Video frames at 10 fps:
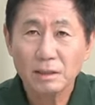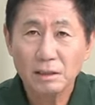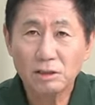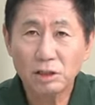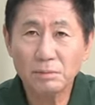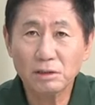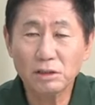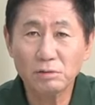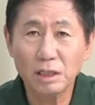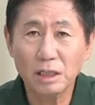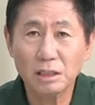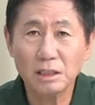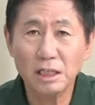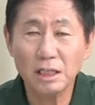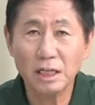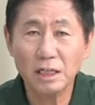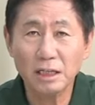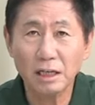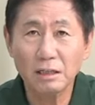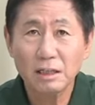2천명 증언에 대해서
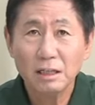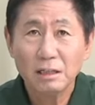얘기하니까